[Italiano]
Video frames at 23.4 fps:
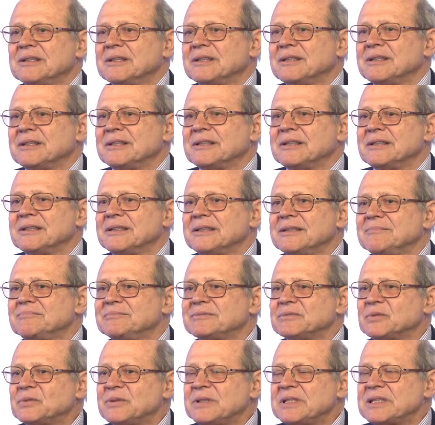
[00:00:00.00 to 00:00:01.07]
eh,
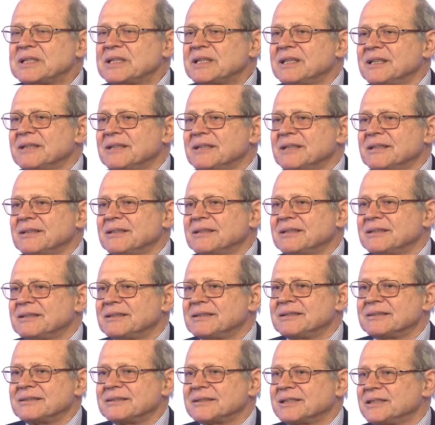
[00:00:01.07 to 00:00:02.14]
queste
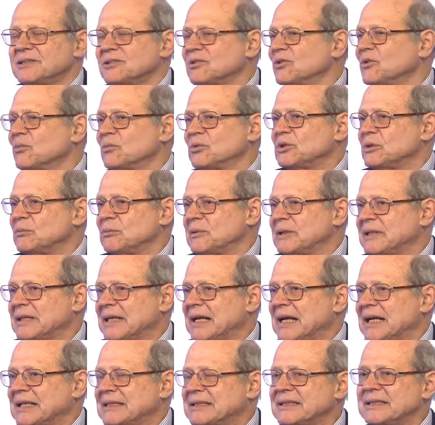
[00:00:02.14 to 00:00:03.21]
eh, si sono
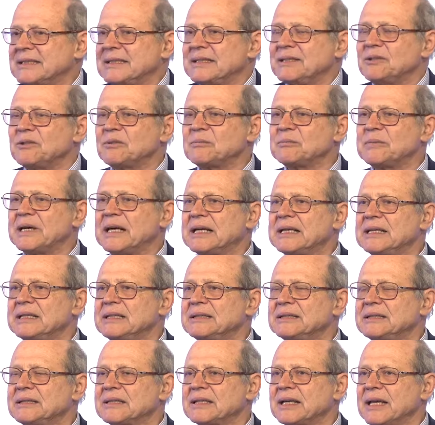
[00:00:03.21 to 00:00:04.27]
moltiplicate e
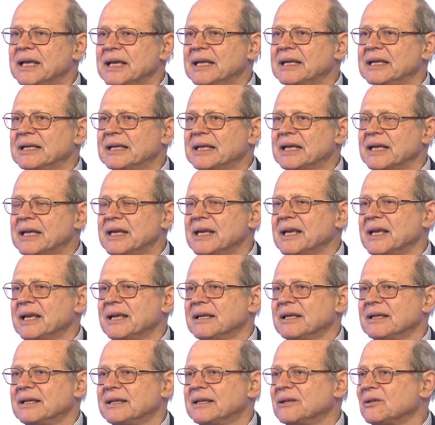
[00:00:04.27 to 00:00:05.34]
ormai direi che
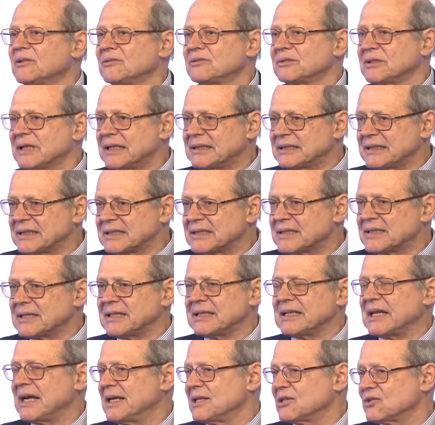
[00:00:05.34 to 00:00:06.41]
eh, i contratti
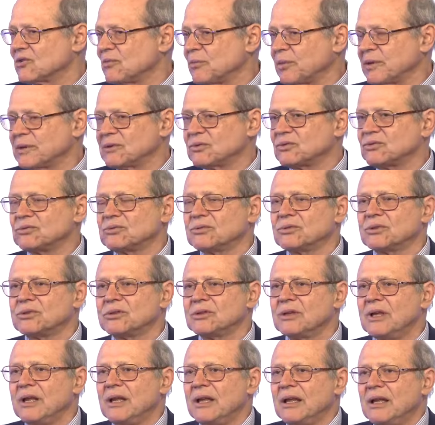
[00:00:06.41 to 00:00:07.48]
aziendali
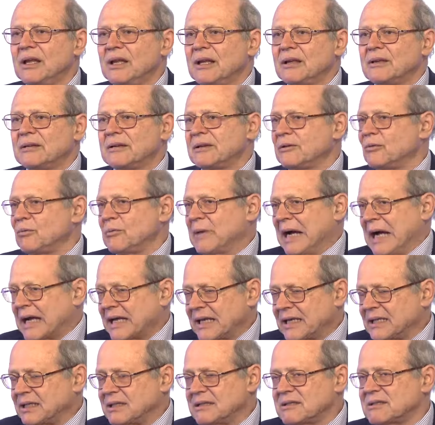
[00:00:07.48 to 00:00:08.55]
soprattutto, eh, ma
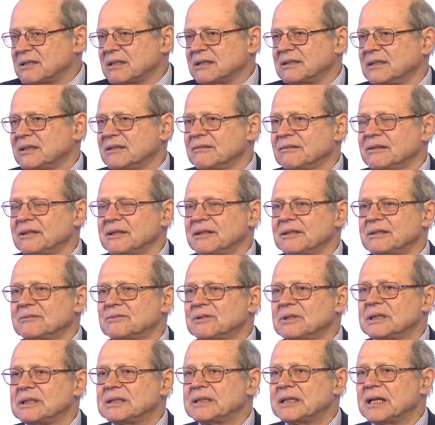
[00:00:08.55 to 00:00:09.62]
anche iniziative
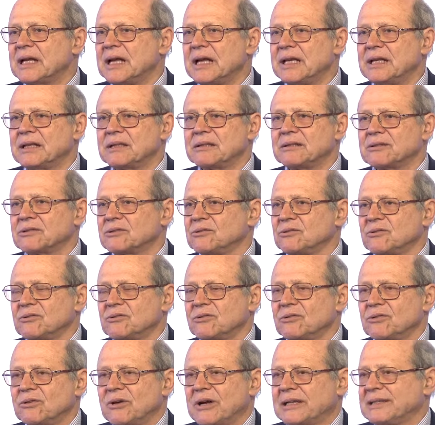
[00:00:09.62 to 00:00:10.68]
unilaterali, eh,
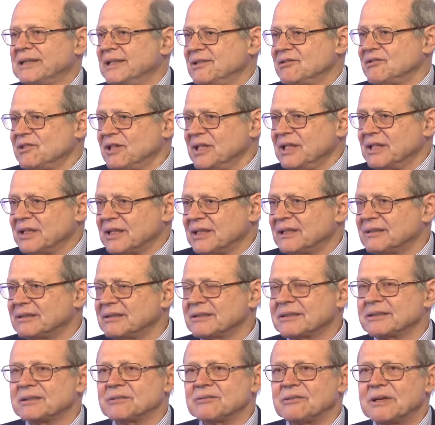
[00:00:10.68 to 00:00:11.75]
sono a decine
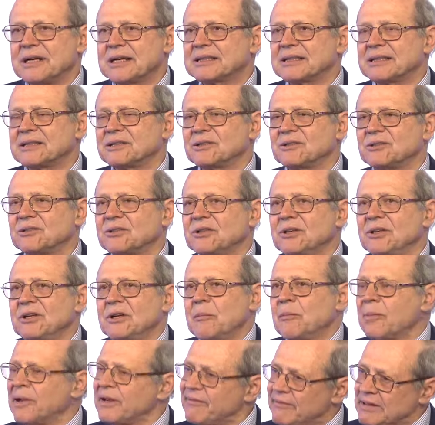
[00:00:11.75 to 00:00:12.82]
e riguardano
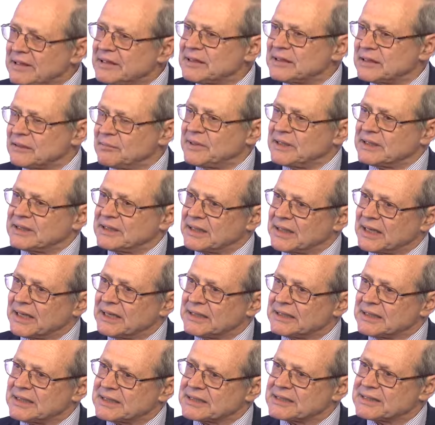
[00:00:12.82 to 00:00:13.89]
prevalentemente
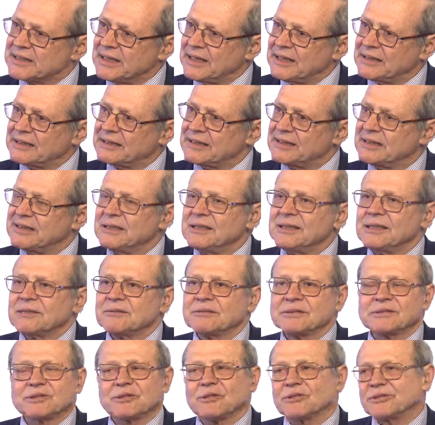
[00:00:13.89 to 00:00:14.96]
grandi aziende,
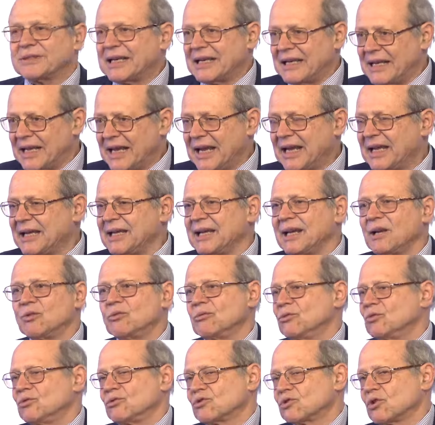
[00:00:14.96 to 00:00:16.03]
qui sono Dall'Eni a
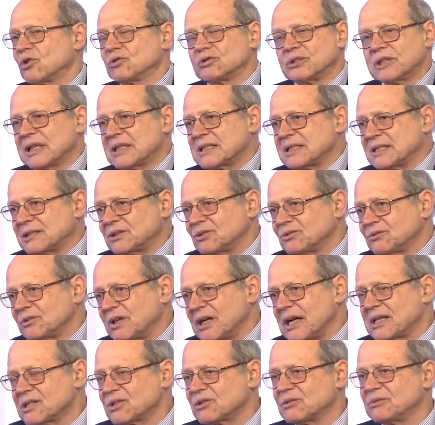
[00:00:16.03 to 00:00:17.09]
Luxotti che è stato un
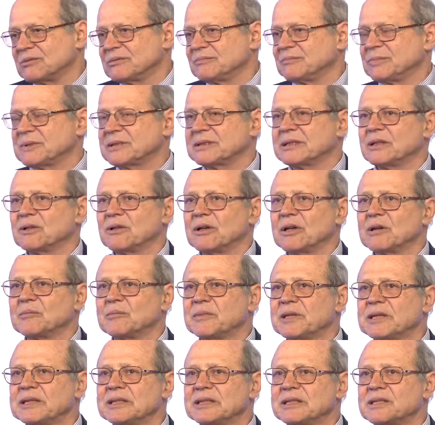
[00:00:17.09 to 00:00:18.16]
caso
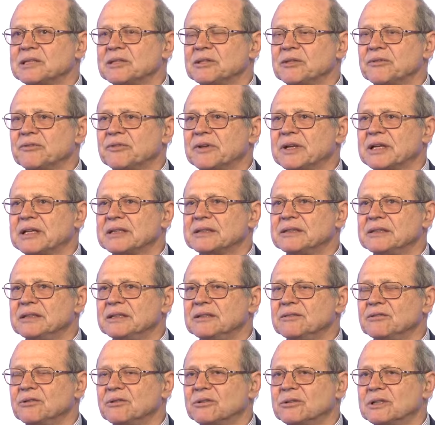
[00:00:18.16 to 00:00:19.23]
particolarmente
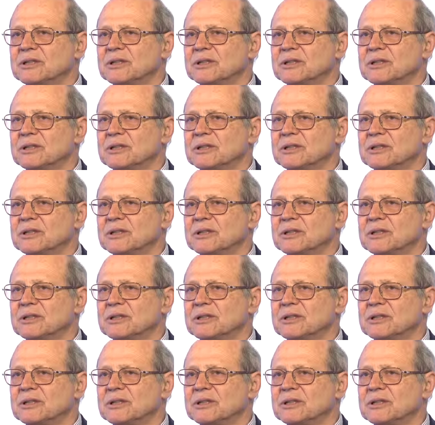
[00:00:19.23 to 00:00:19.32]
significativo